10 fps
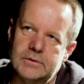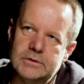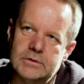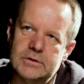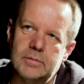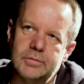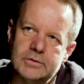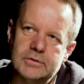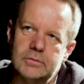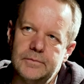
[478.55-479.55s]
wiesz, czy po
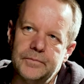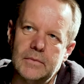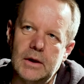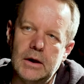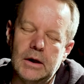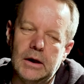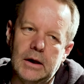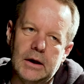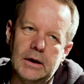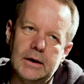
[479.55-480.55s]
prostu,
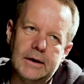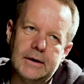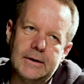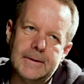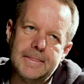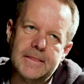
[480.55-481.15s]
e,